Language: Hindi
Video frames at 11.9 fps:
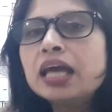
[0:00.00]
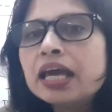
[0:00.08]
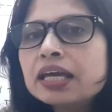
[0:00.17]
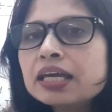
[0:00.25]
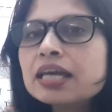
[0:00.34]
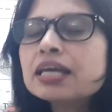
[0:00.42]

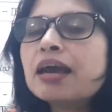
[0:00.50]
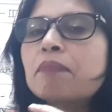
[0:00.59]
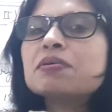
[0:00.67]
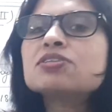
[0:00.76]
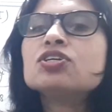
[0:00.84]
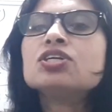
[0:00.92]
थिंकिंग
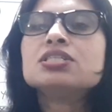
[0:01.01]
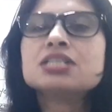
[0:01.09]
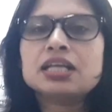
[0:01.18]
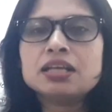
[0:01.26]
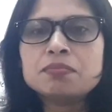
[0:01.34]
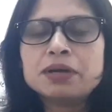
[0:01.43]
कैपेसिटी
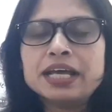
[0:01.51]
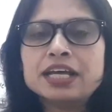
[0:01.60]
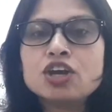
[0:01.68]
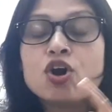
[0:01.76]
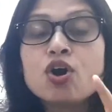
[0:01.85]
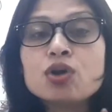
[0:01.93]
ज़्यादा
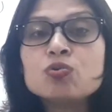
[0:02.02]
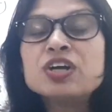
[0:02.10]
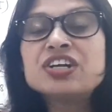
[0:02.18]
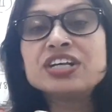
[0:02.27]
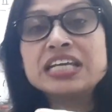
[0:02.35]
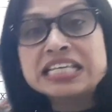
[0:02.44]
बढ़ेगी और
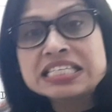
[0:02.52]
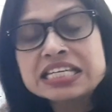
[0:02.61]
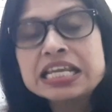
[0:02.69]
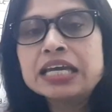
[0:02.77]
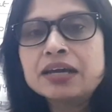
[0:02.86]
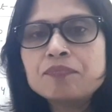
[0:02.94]
वो
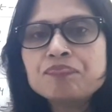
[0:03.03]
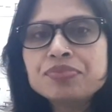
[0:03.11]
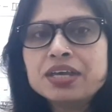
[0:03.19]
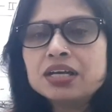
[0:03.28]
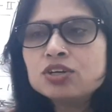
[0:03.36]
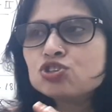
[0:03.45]
रीजनिंग
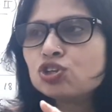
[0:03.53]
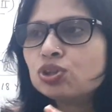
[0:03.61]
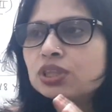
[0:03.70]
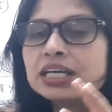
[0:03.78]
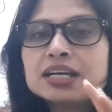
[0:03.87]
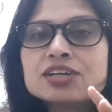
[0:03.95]
जो
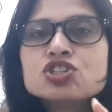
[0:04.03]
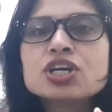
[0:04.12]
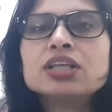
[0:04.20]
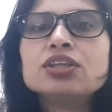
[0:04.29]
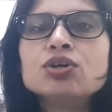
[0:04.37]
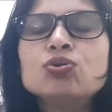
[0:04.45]
तर्क
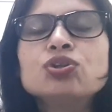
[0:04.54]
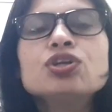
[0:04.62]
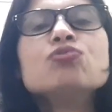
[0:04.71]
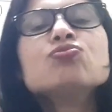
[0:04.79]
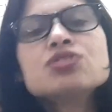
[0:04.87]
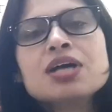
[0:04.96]
शक्ति
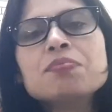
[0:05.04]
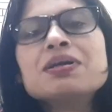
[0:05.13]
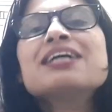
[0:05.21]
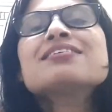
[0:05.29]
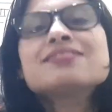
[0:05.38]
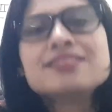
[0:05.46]
होती है उसका
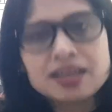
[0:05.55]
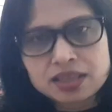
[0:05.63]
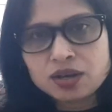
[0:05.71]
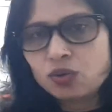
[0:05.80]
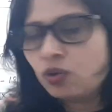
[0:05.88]
विकास ज़्यादा